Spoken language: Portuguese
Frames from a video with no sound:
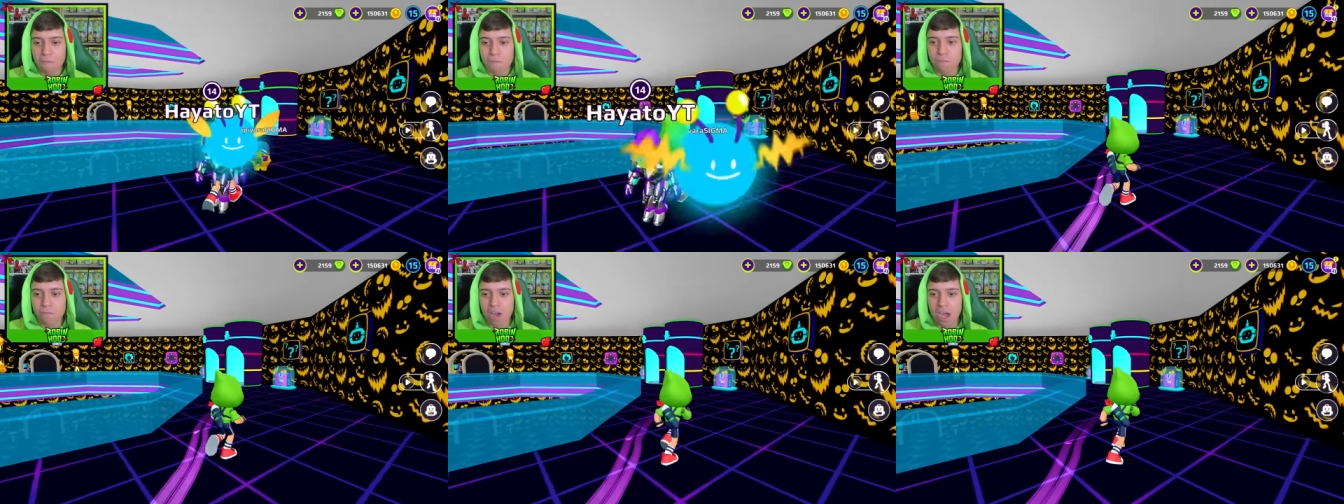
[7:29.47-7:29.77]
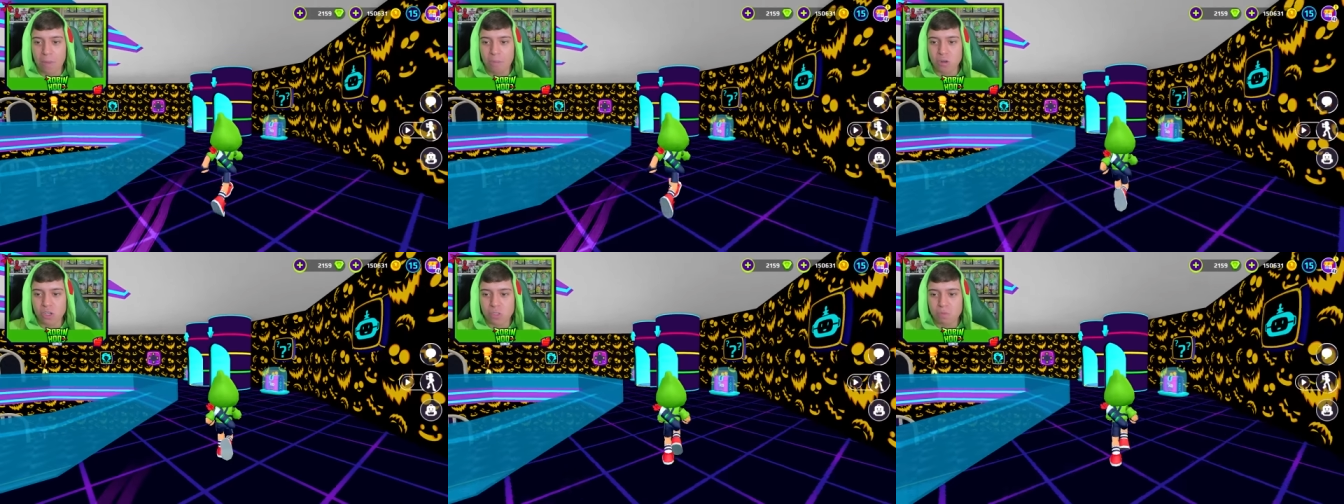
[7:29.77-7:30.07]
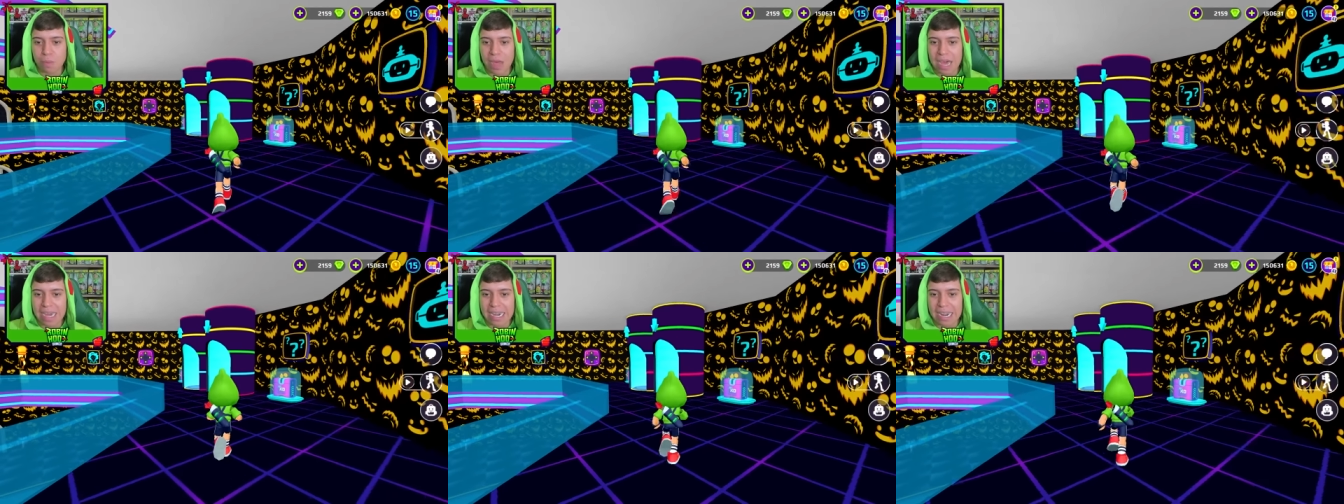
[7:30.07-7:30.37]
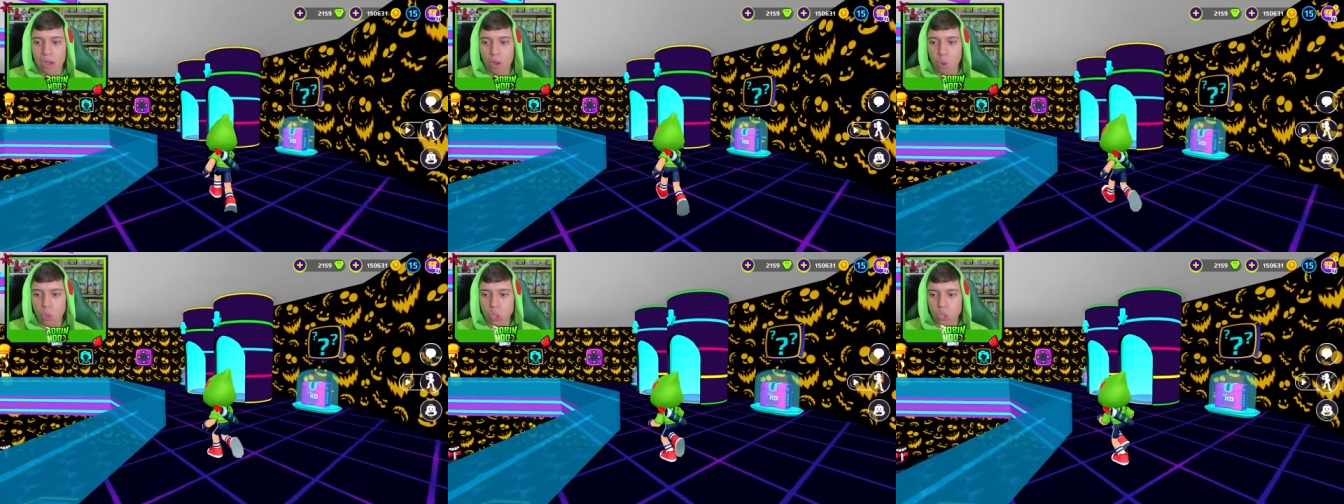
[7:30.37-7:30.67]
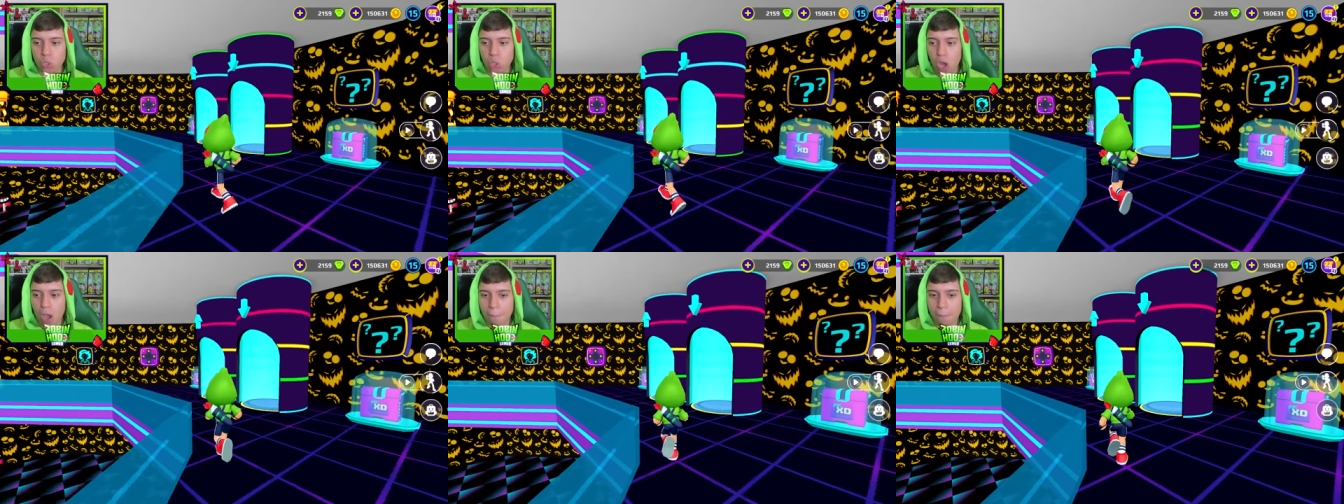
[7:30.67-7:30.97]
Vamos para o
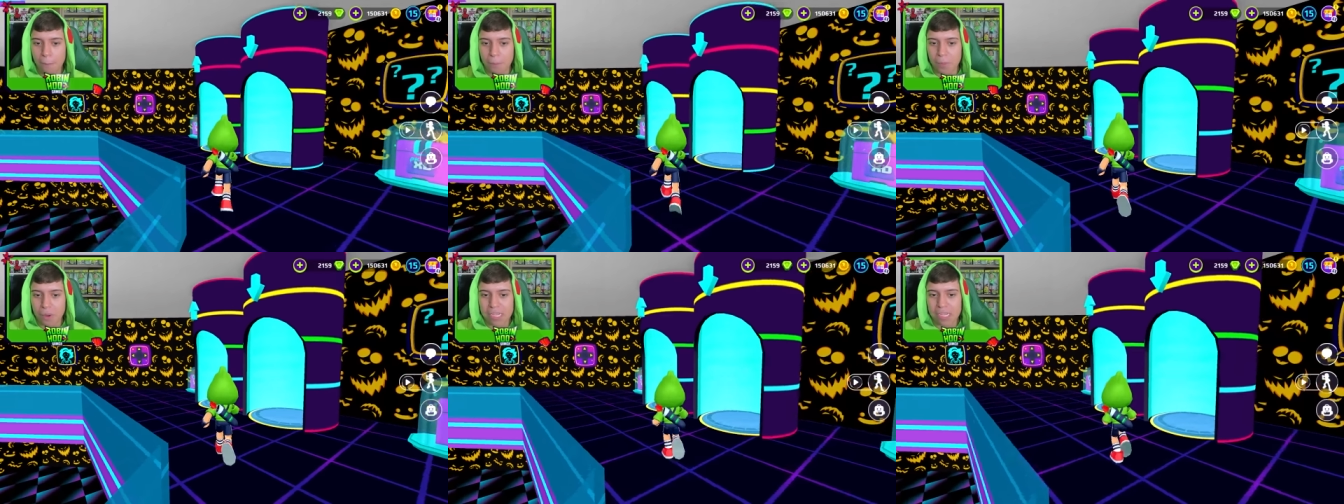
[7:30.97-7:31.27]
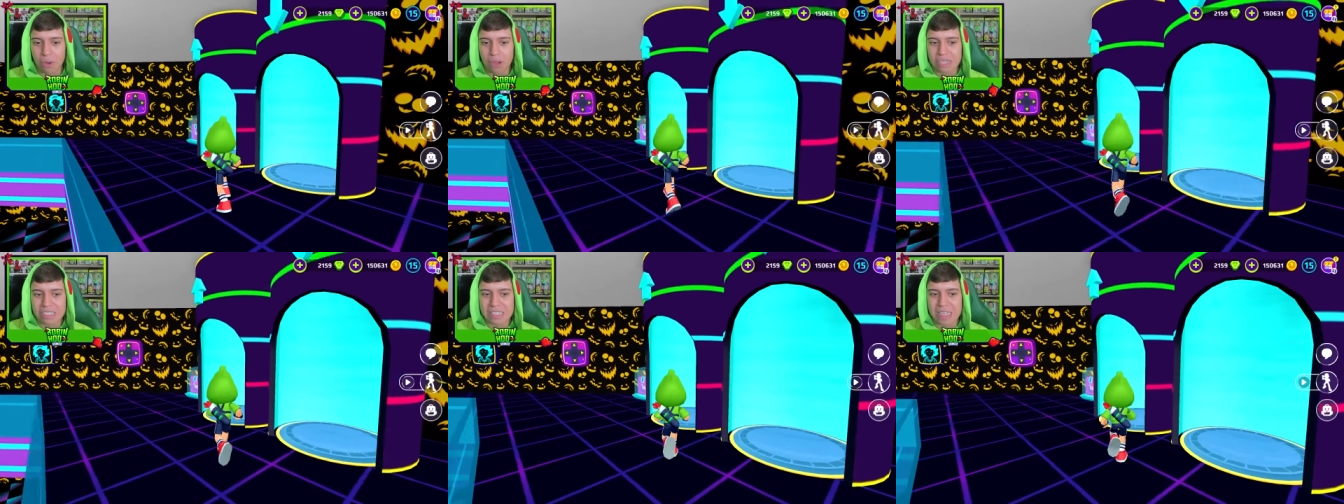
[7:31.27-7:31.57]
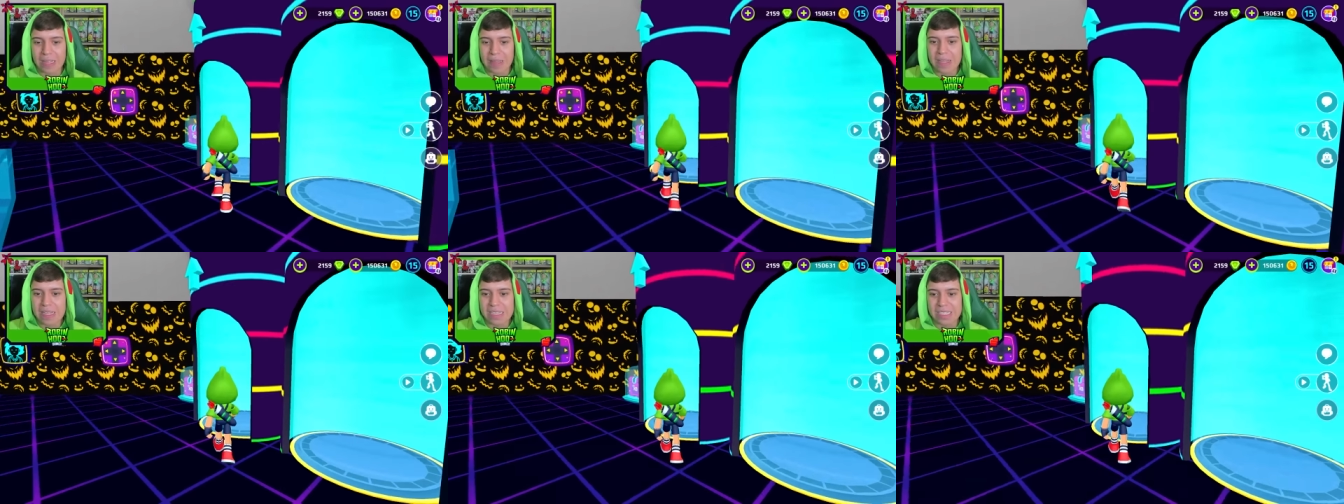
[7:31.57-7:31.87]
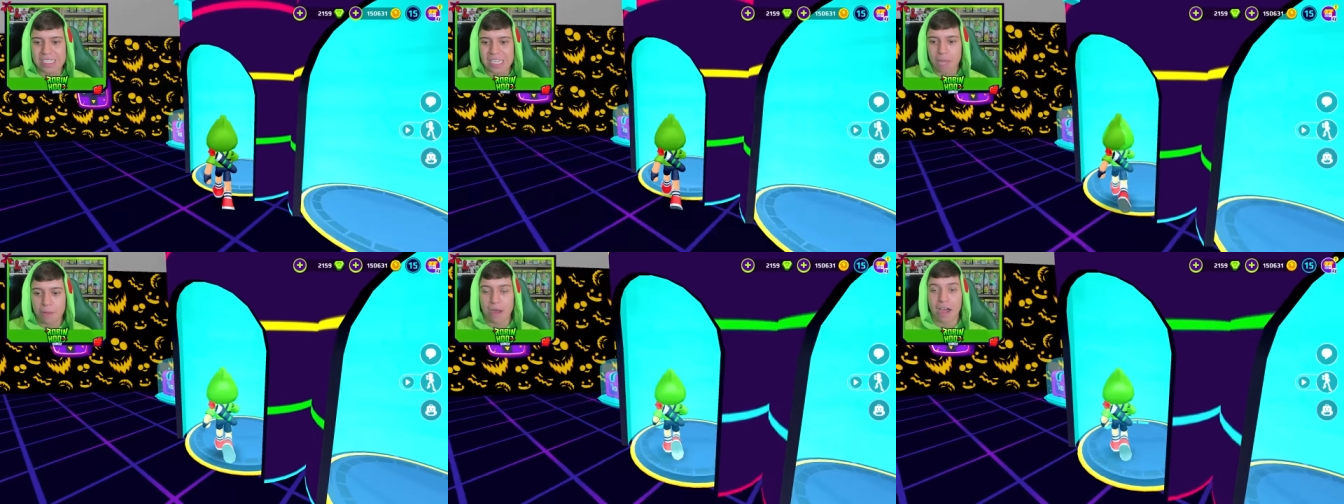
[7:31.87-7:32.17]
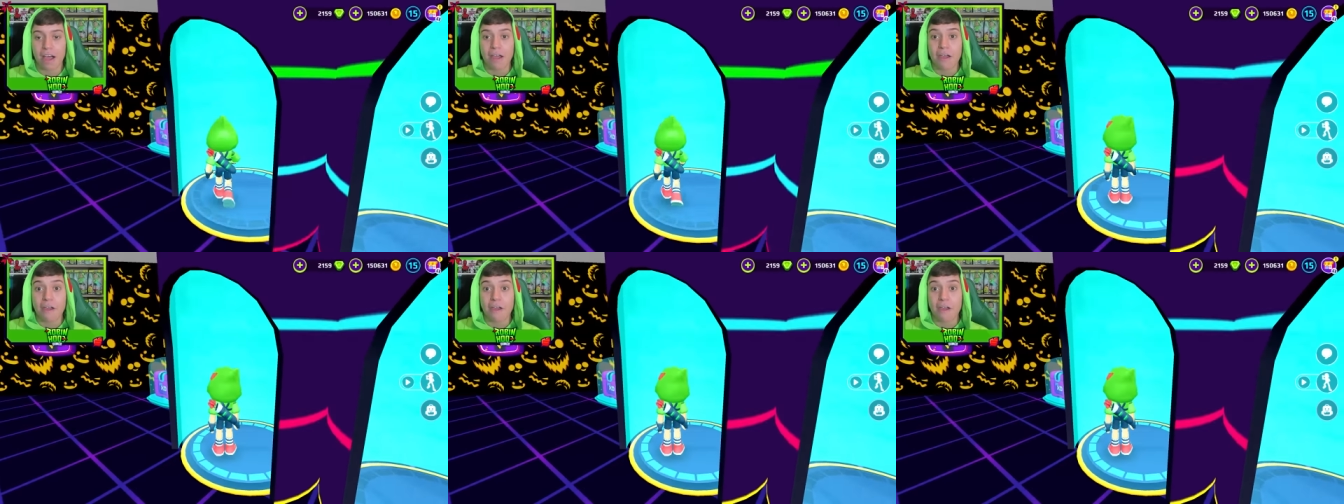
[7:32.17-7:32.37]
topo, porque eu acho que ali em cima